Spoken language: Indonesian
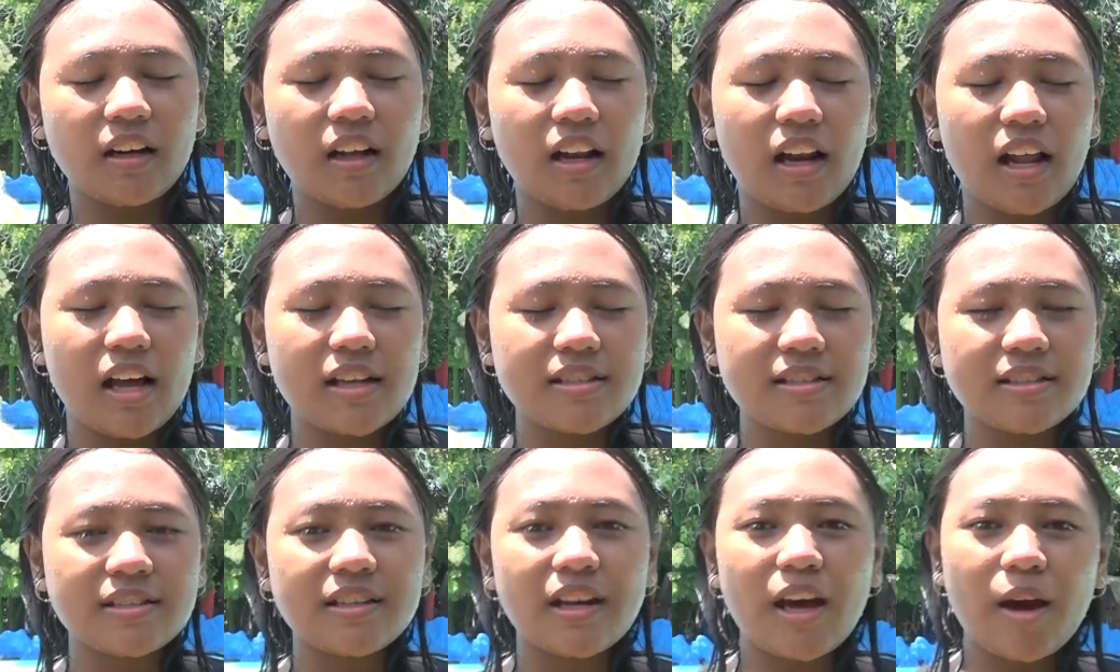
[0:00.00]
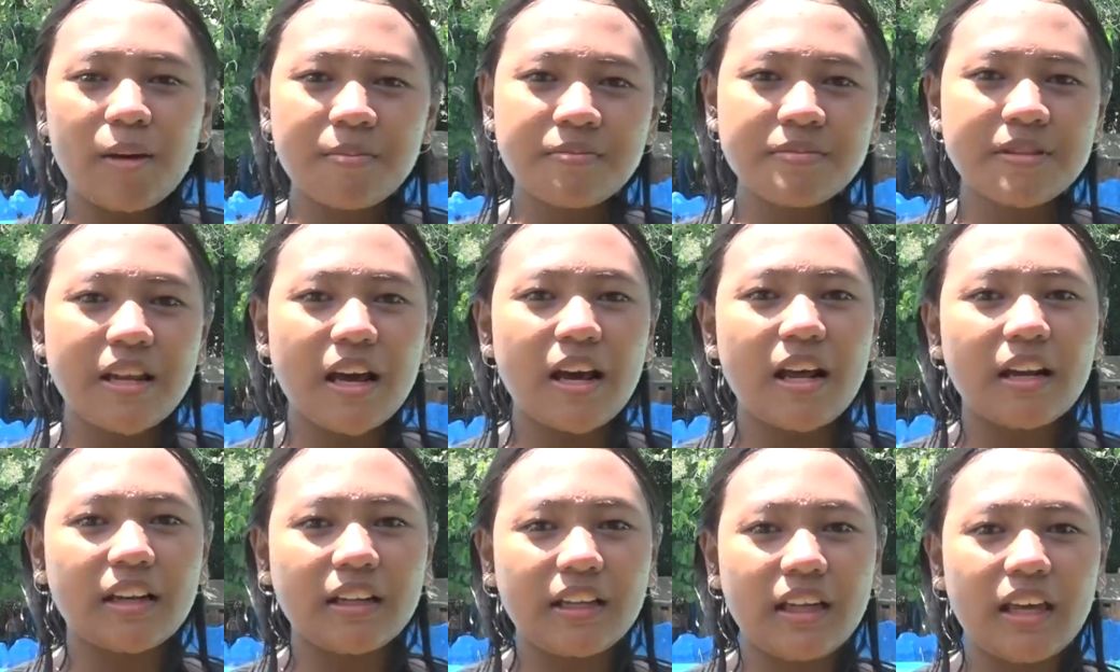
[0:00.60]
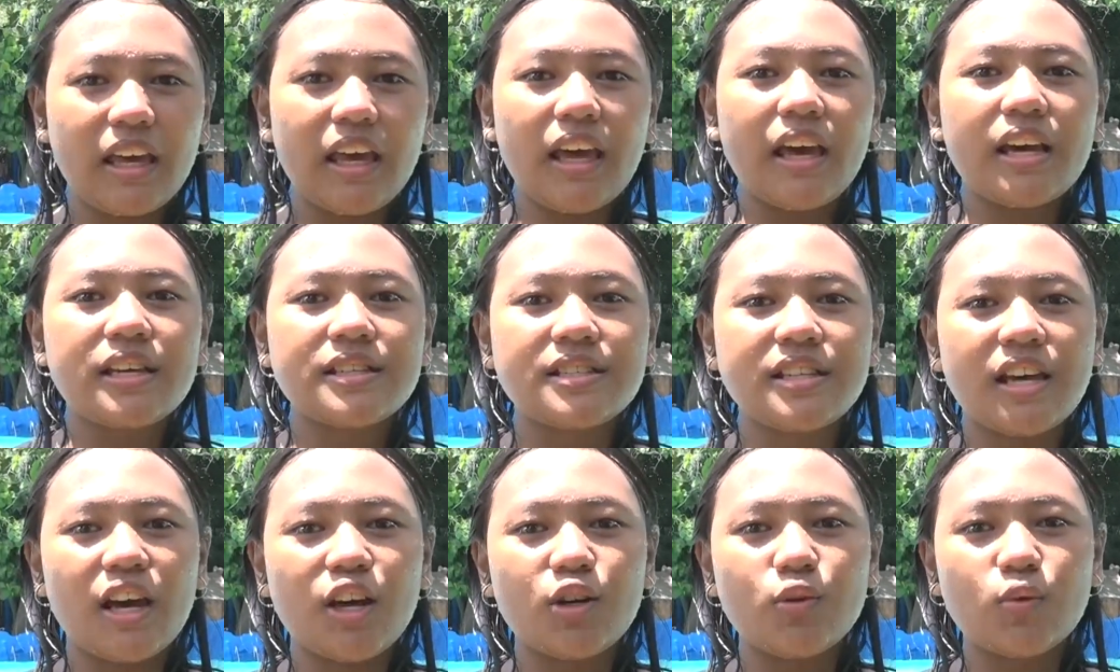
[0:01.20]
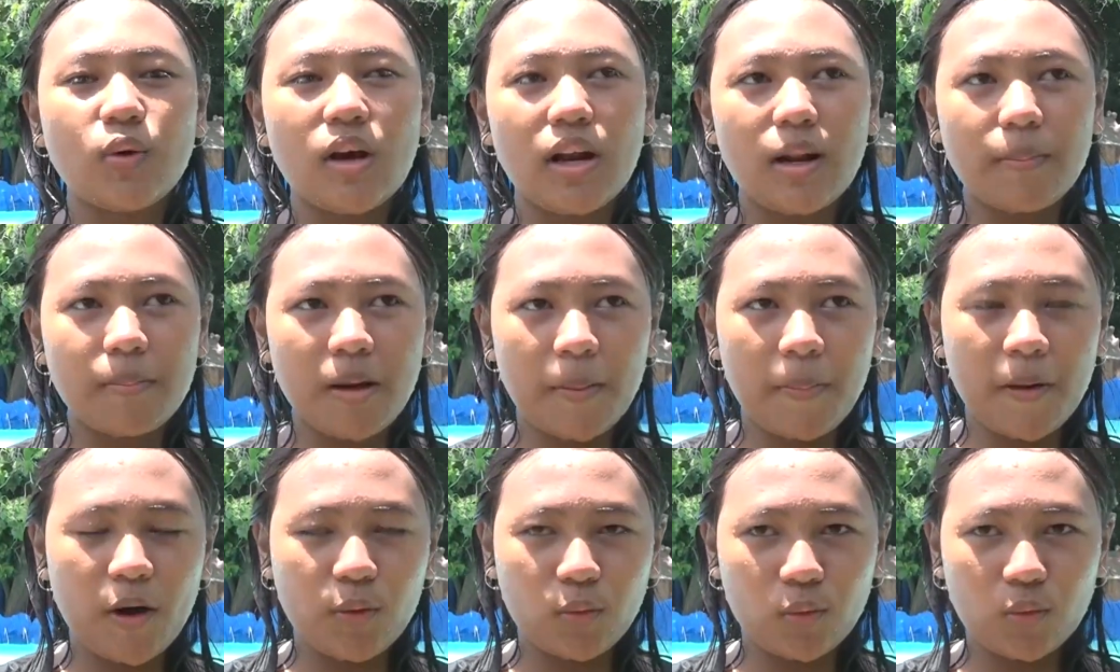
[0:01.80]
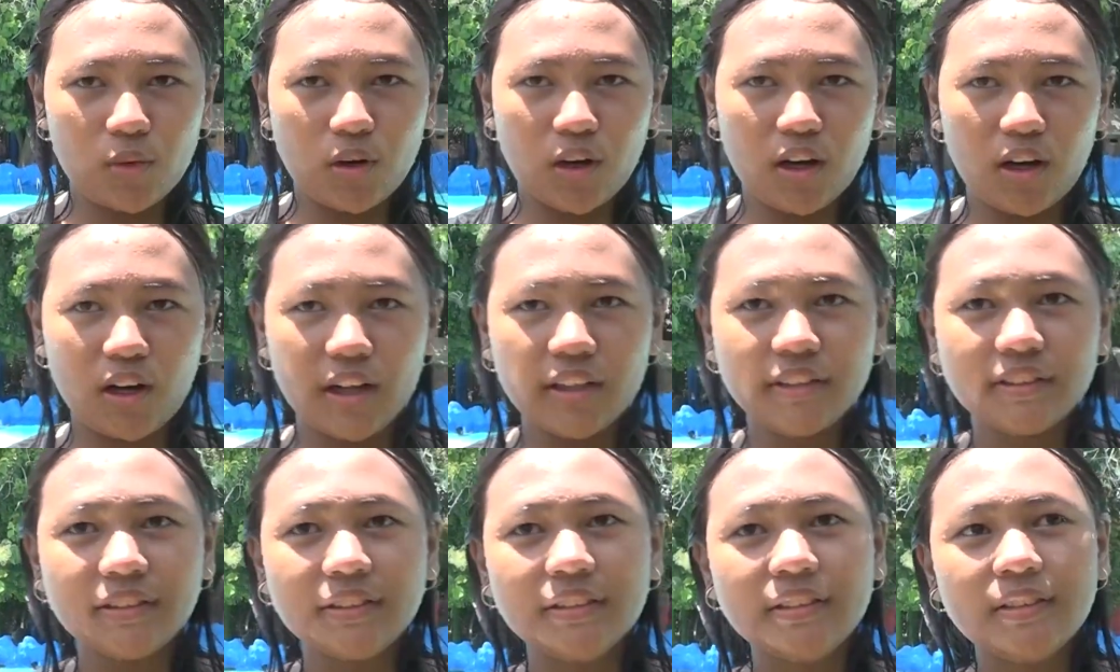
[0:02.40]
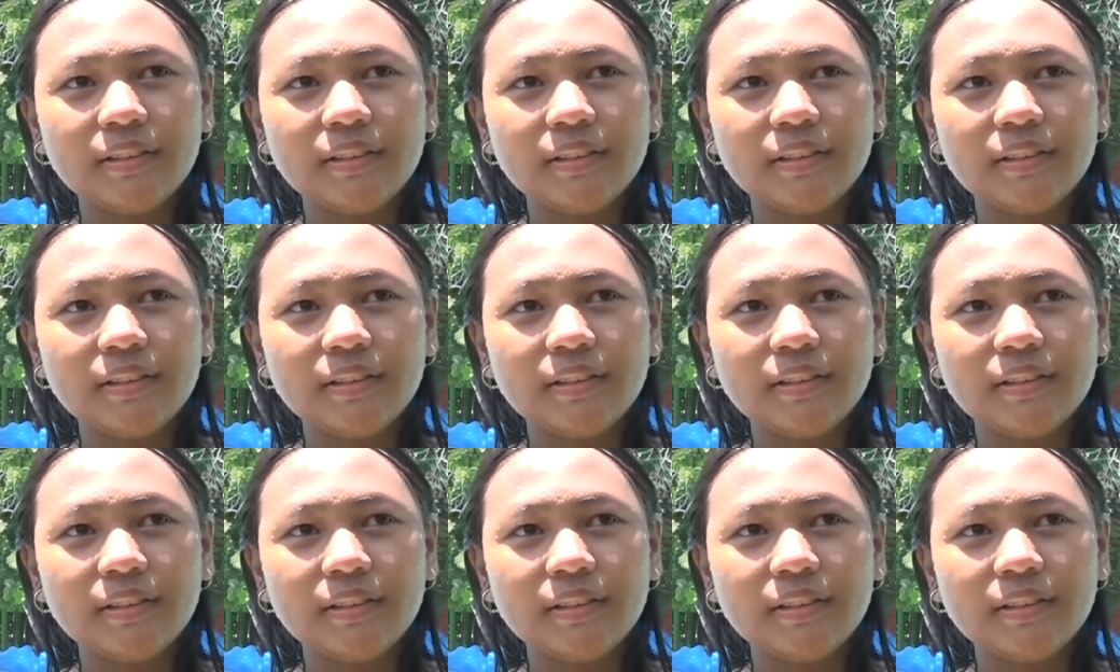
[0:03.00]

kelas 6 dari SDN 2 Lemah Bangkulon.